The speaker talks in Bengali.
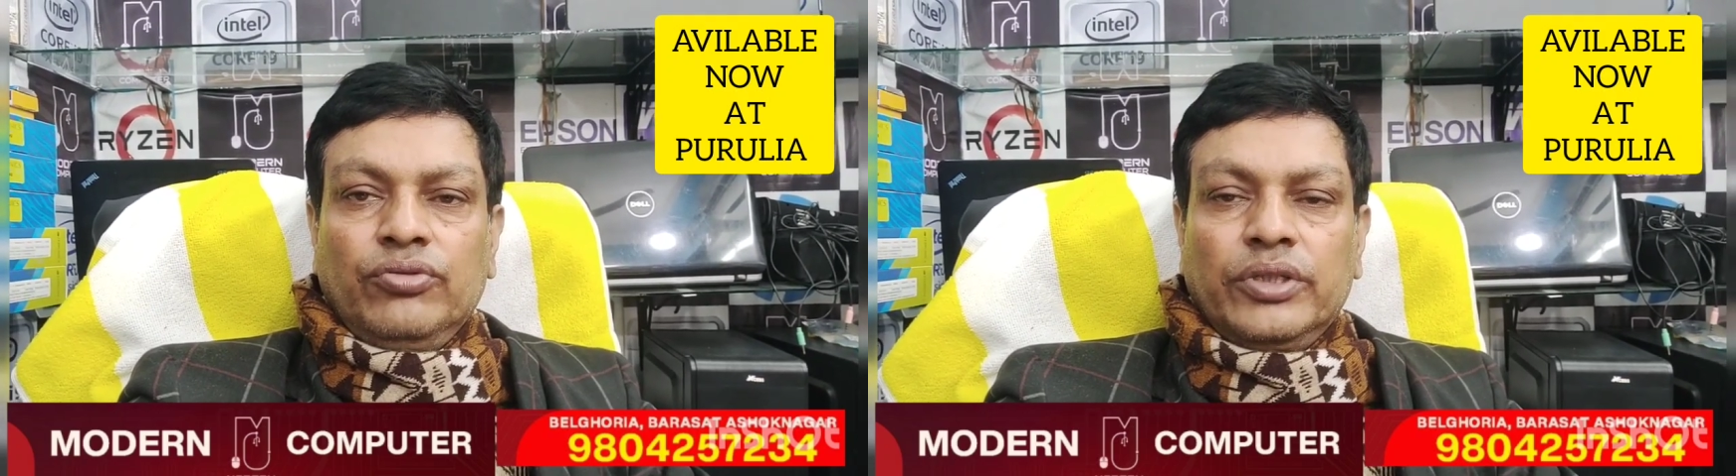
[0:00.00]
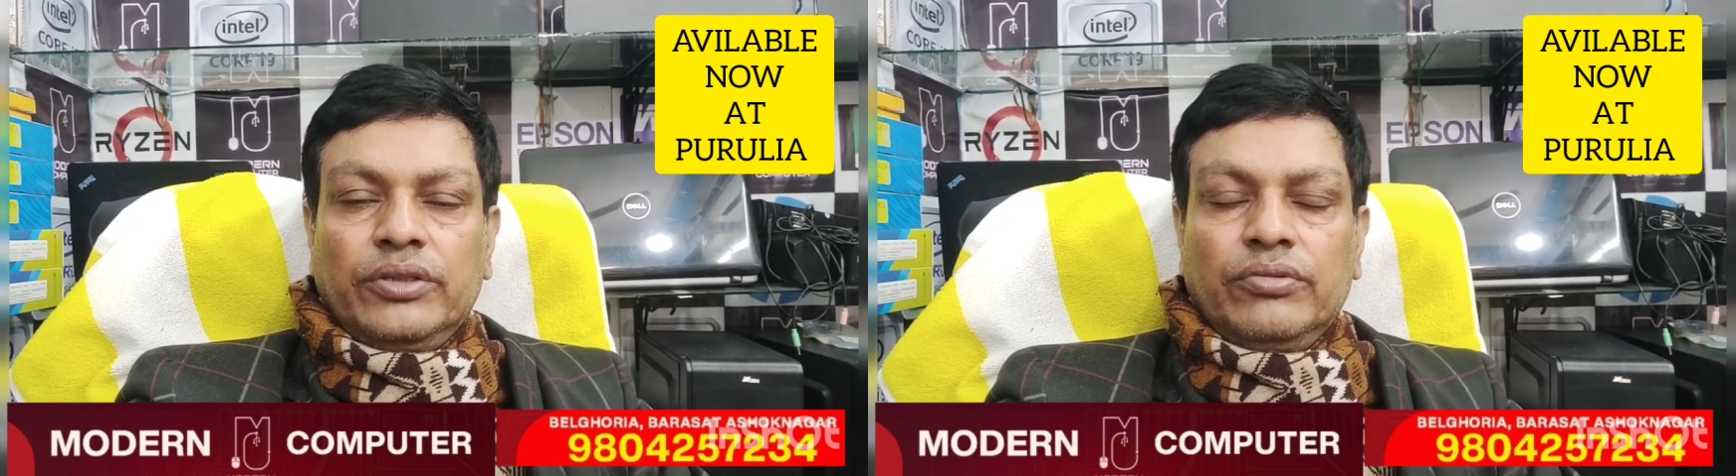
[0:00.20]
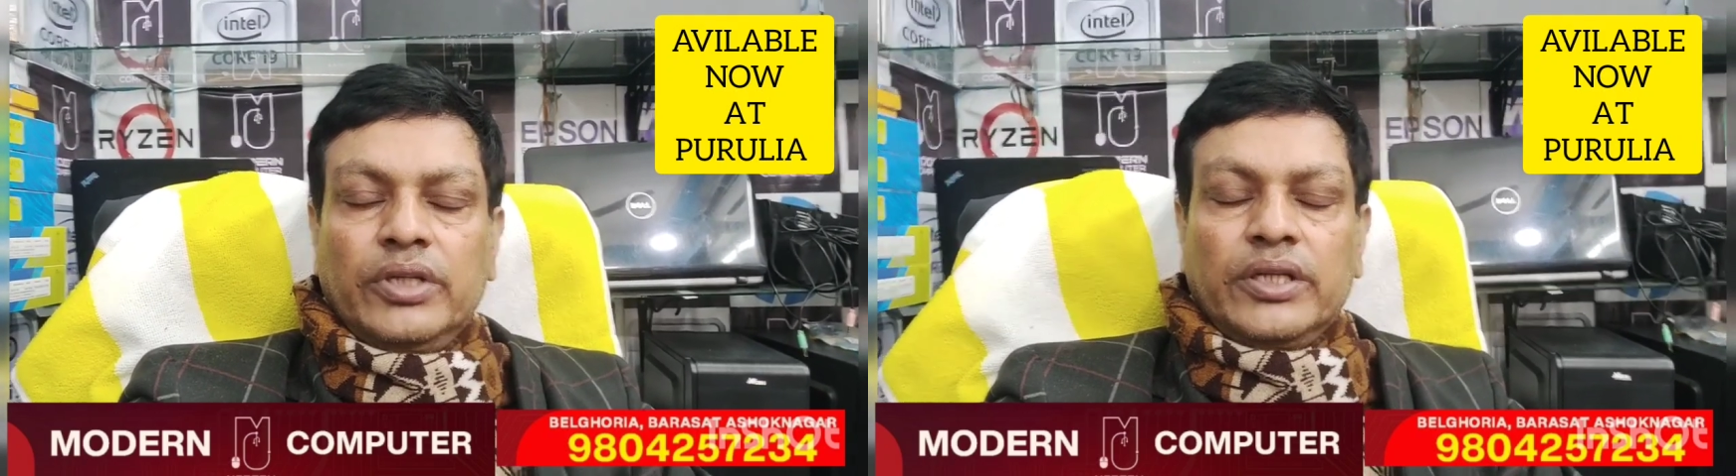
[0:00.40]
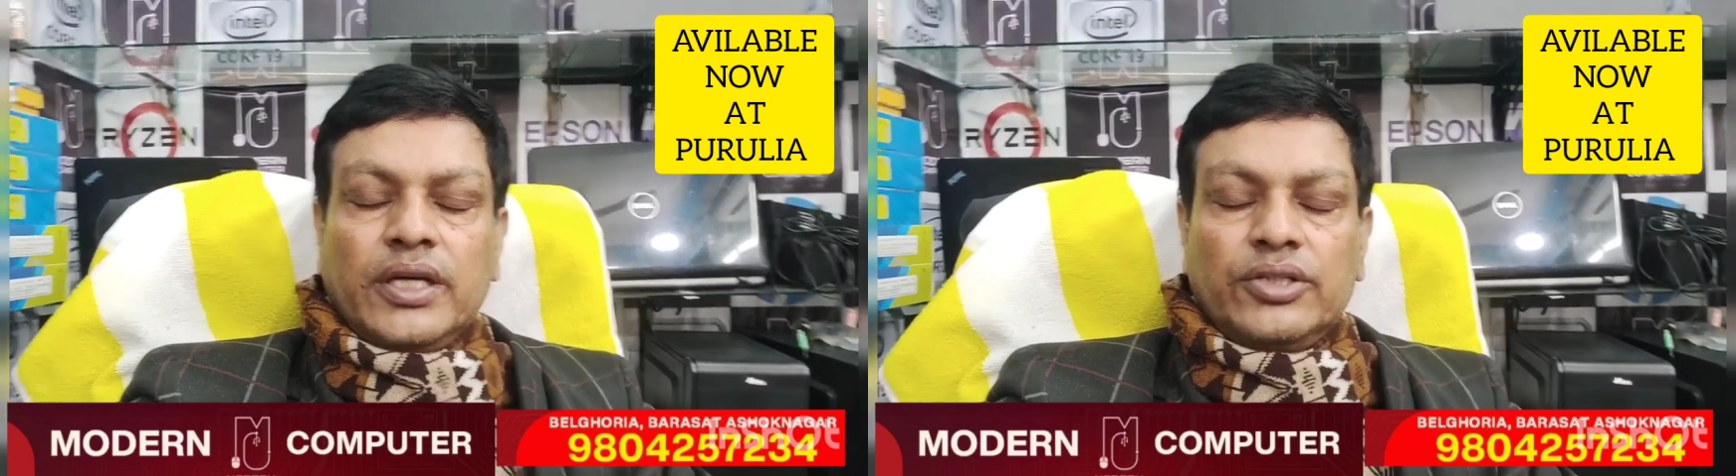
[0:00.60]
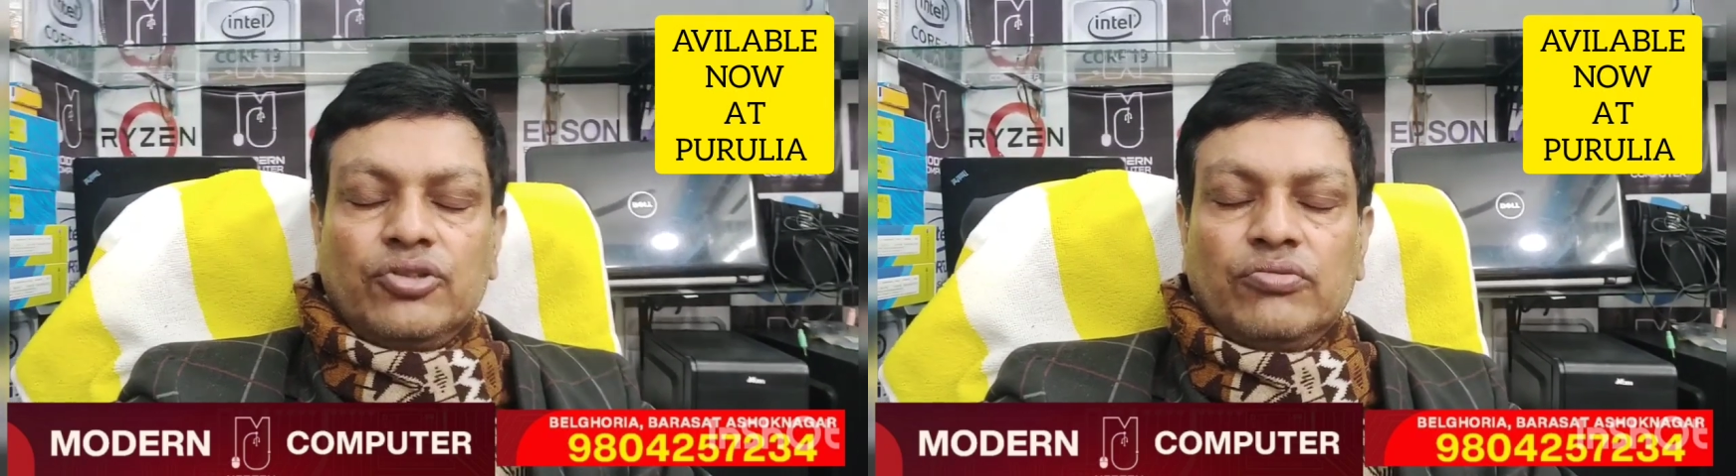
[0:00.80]
দূরের দূরের
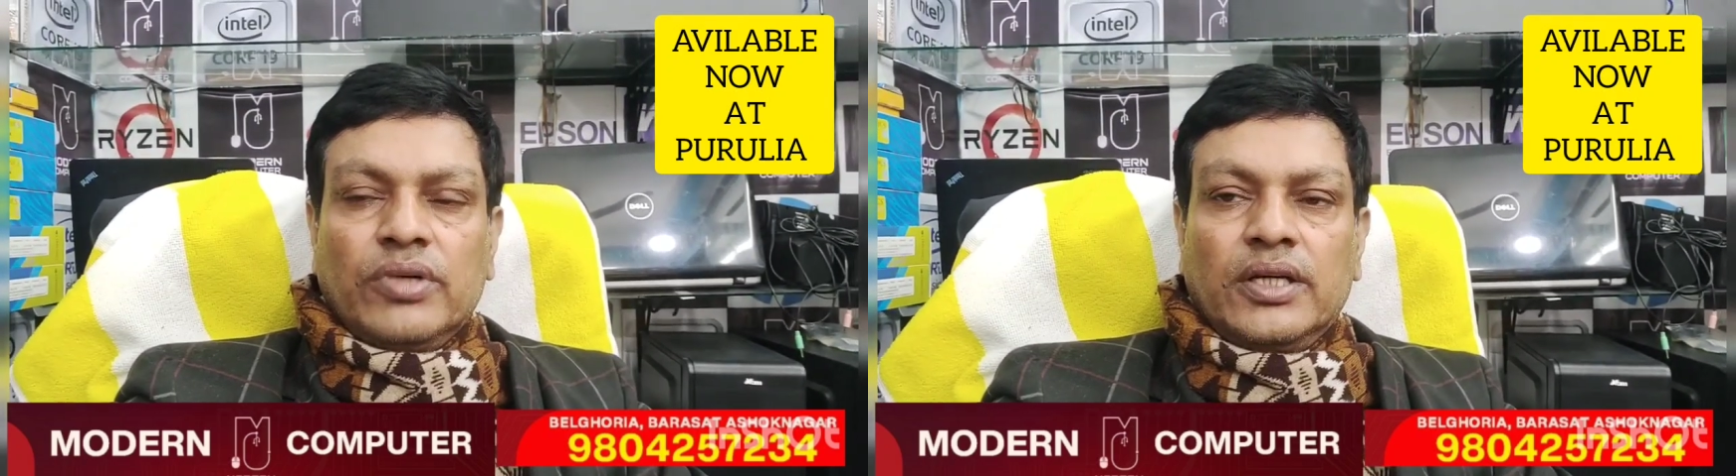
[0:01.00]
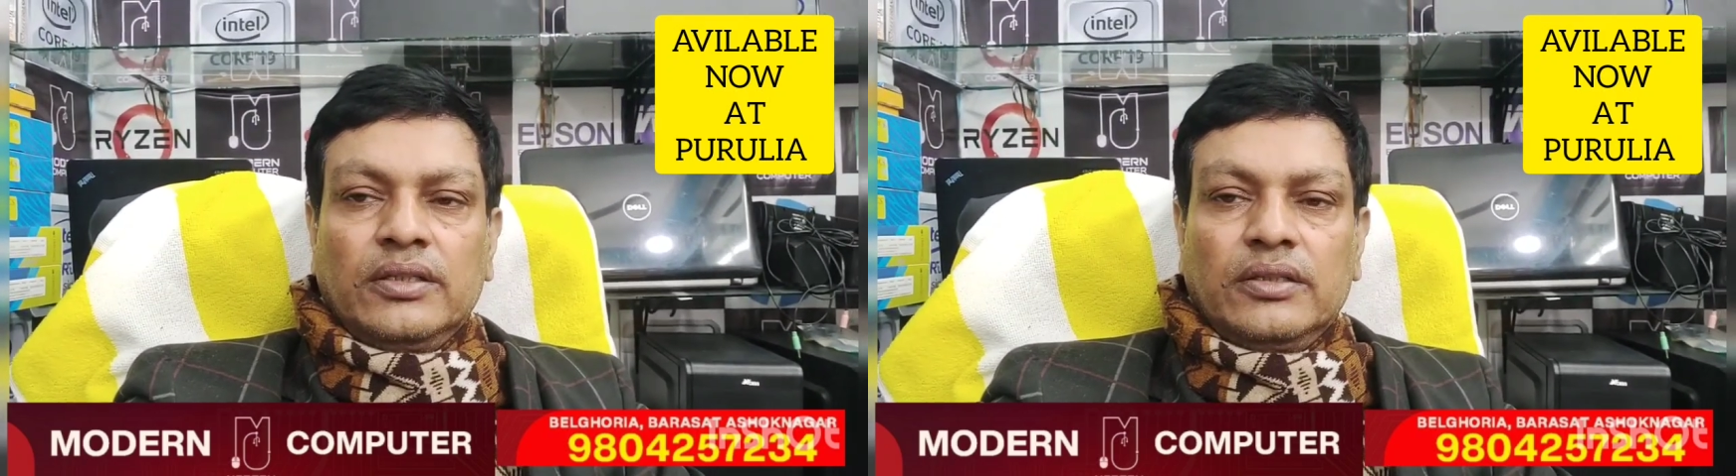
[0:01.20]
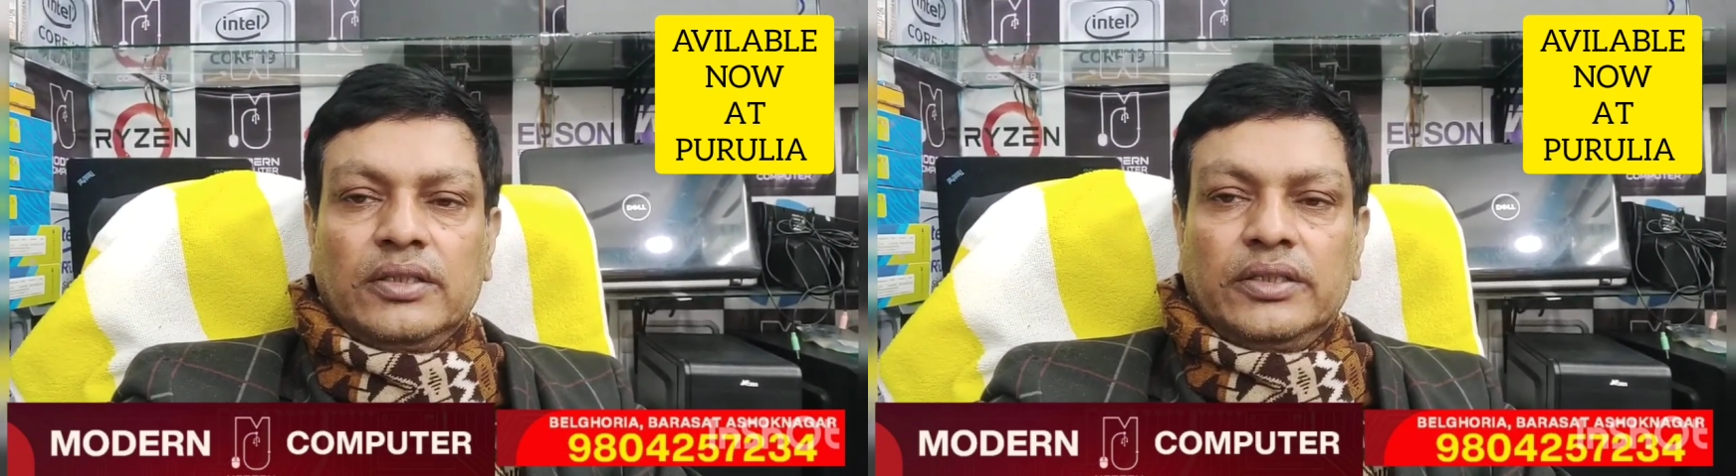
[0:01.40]
কাস্টমার